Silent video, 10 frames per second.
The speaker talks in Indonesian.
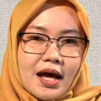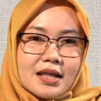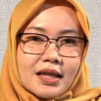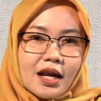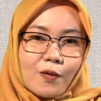
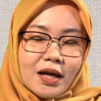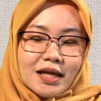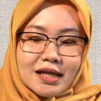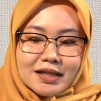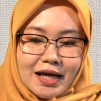antara
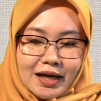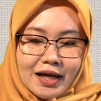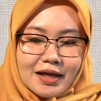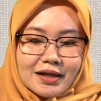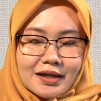warga
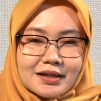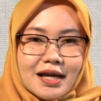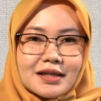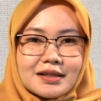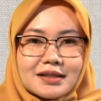negara
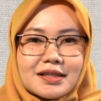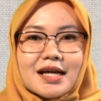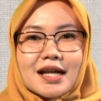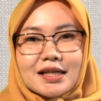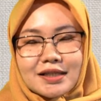dan
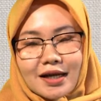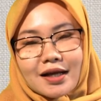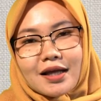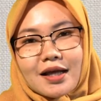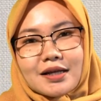negaranya.